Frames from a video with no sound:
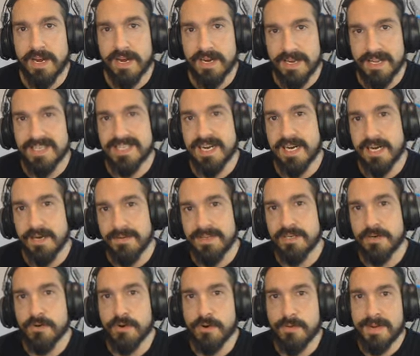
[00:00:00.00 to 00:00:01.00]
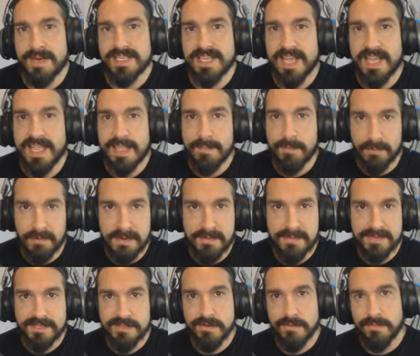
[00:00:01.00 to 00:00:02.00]
es al revés, lo normal es que haya
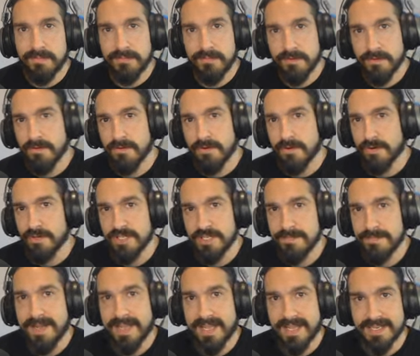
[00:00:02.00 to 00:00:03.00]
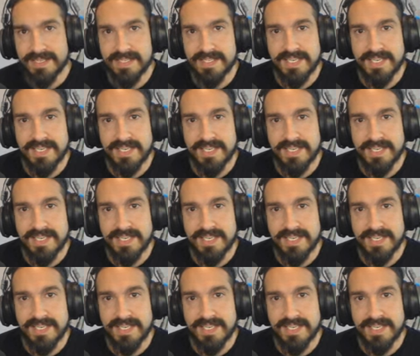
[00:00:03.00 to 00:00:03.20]
problemas, no, cosas mágicas.